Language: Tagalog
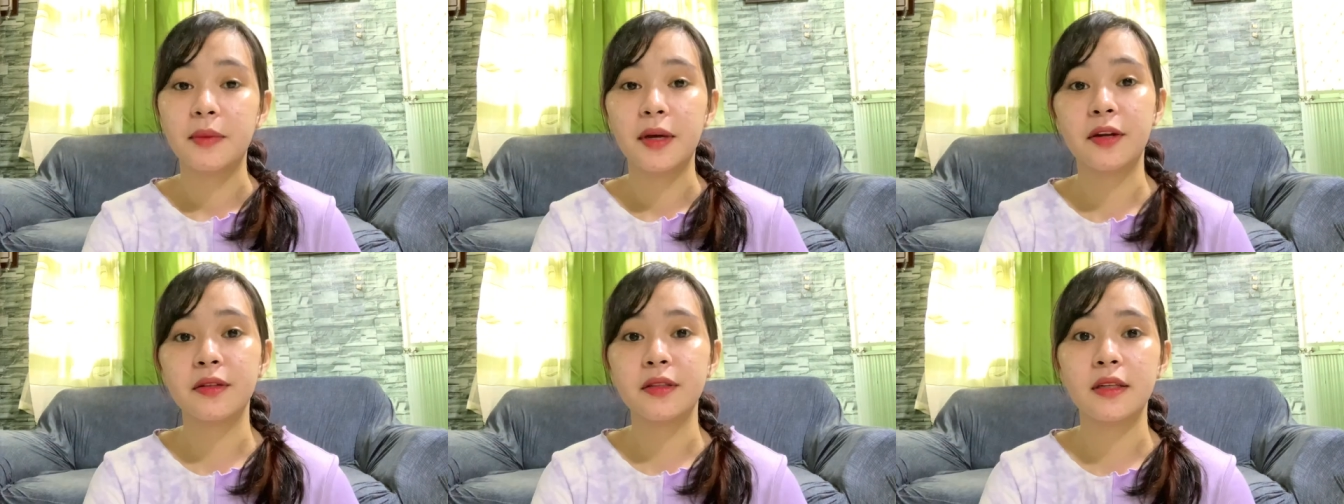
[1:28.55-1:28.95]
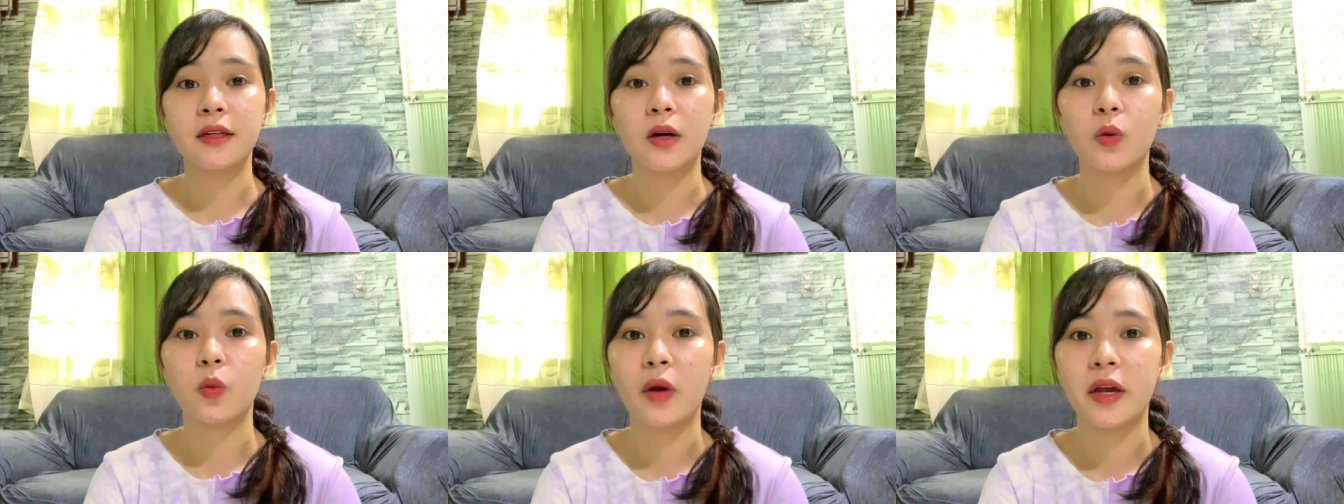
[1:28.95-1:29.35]
Meron din
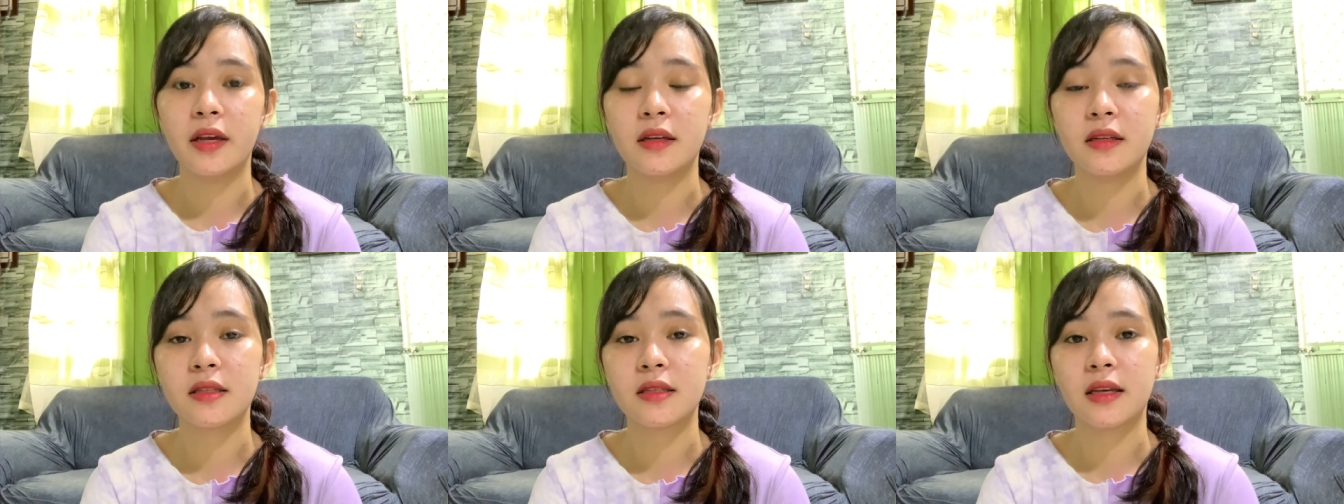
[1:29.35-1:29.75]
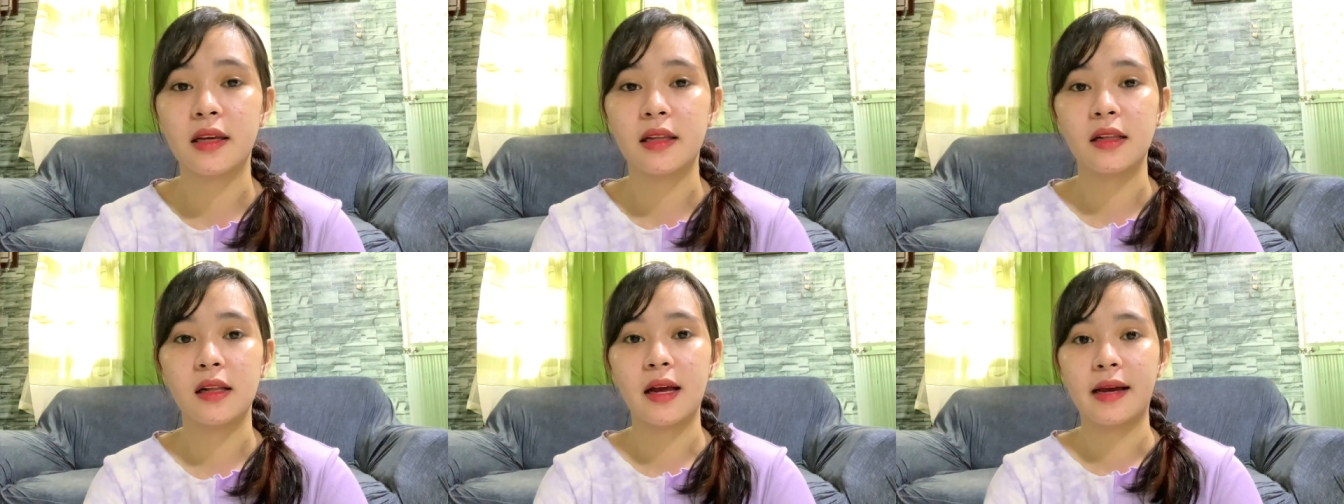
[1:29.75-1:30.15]
akong weighing
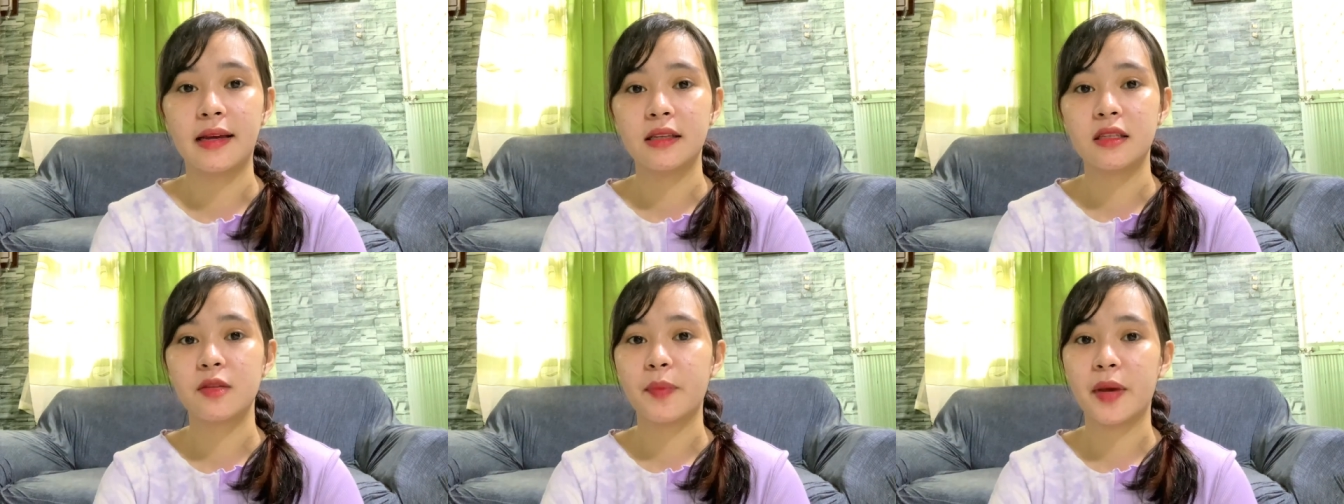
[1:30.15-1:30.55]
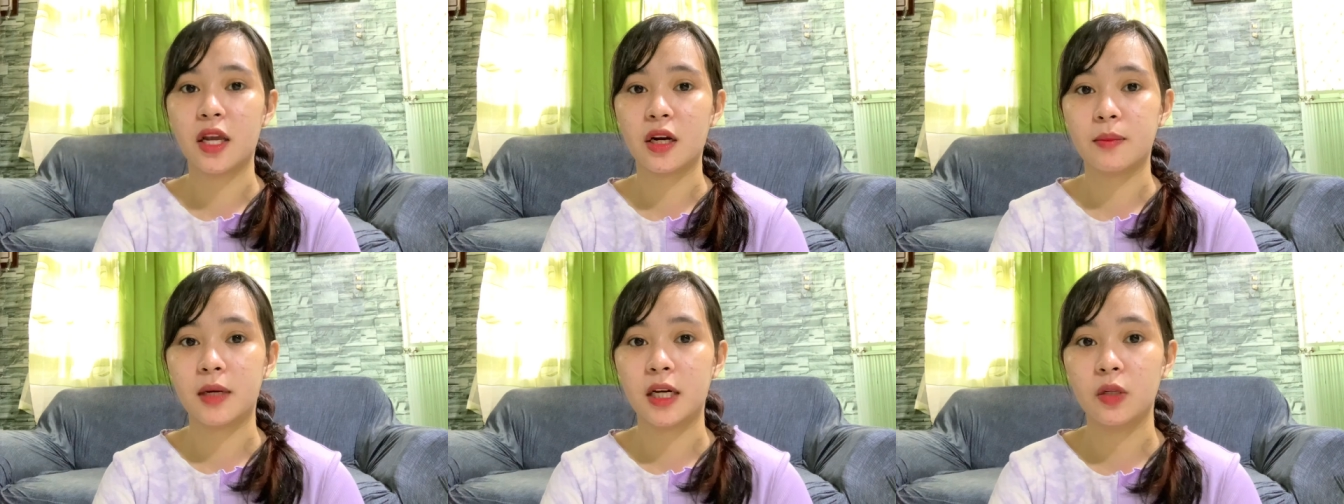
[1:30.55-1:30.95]
scale guys, pero
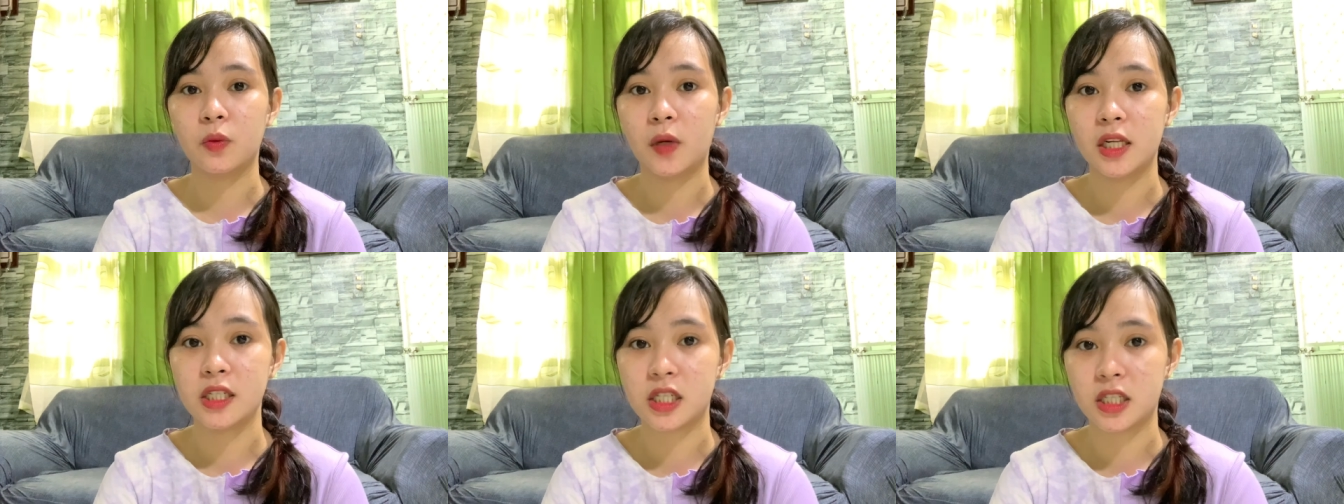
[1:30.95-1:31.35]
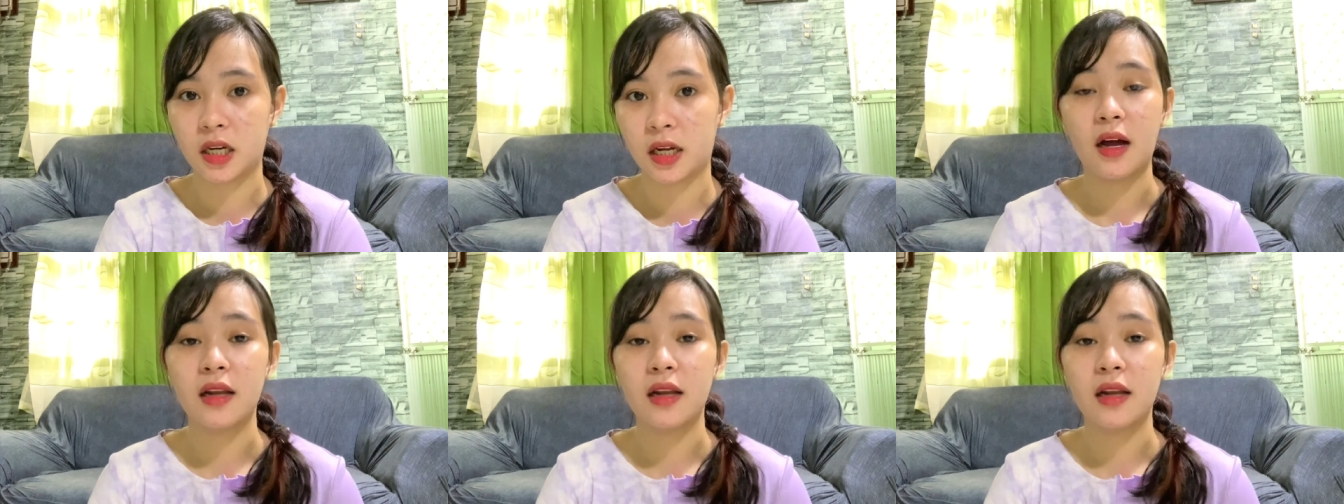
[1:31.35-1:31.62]
manual siya.